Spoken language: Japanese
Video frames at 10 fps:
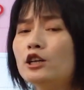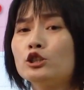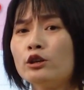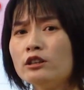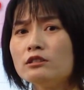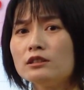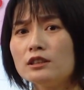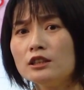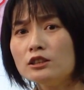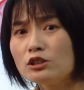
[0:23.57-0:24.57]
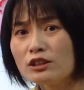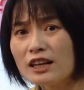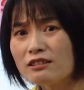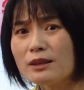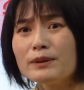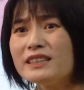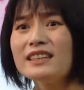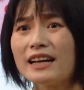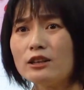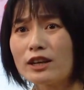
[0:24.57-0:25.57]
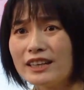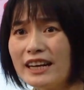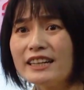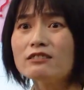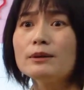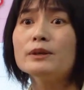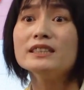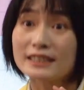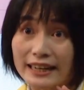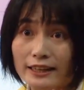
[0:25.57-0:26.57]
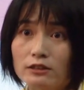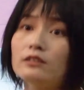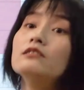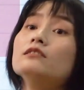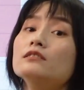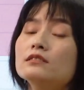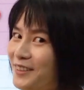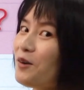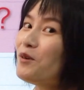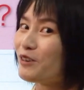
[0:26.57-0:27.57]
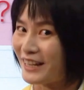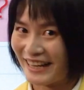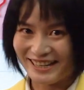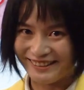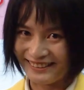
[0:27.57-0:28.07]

そういう必要なくてもいいんじゃないとか、入れなくてもいいんじゃないっていう思う方いる、